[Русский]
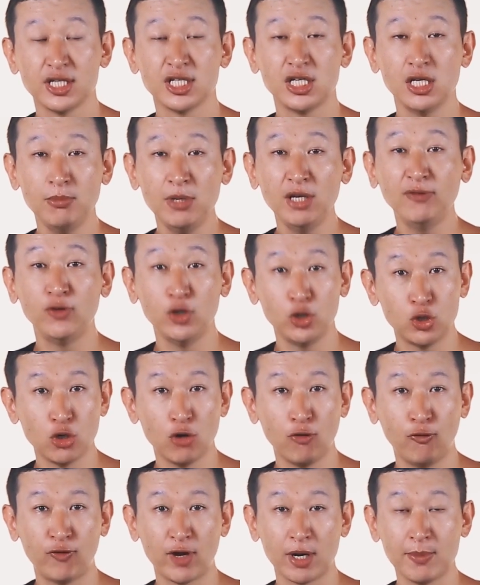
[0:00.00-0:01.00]
Сними
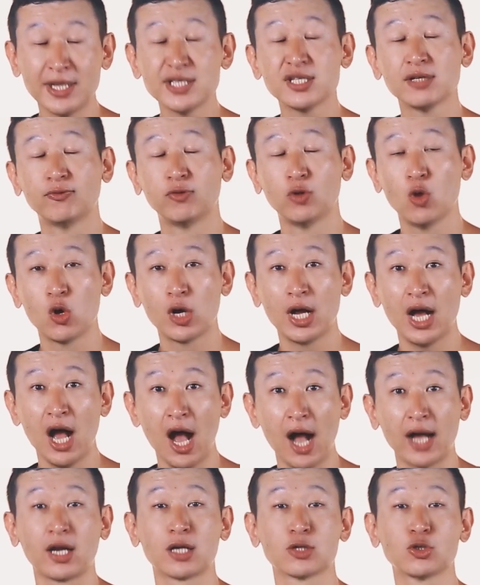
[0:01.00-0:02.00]
видео в формате влога
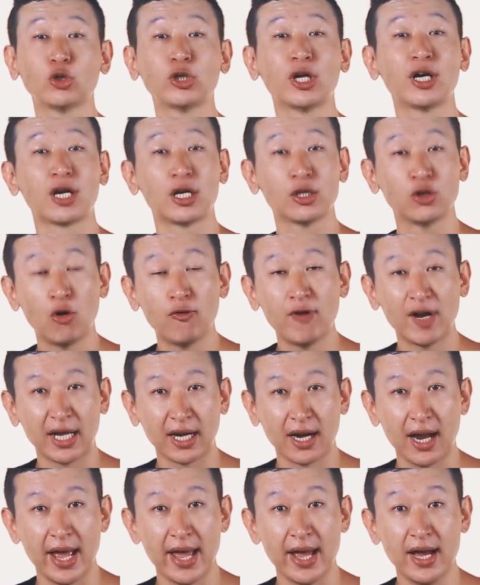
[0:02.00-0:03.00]
о красотах родного
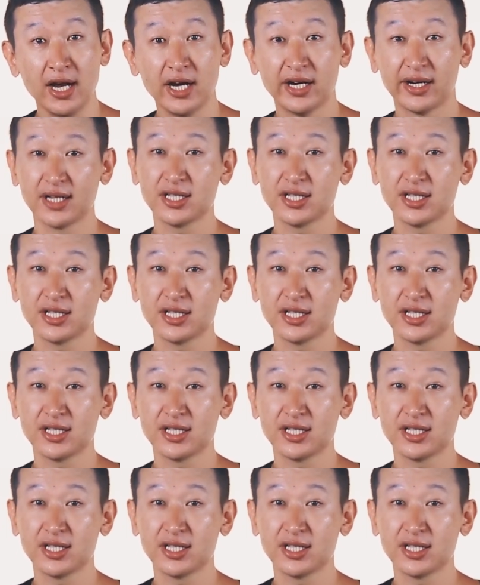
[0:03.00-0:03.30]
края.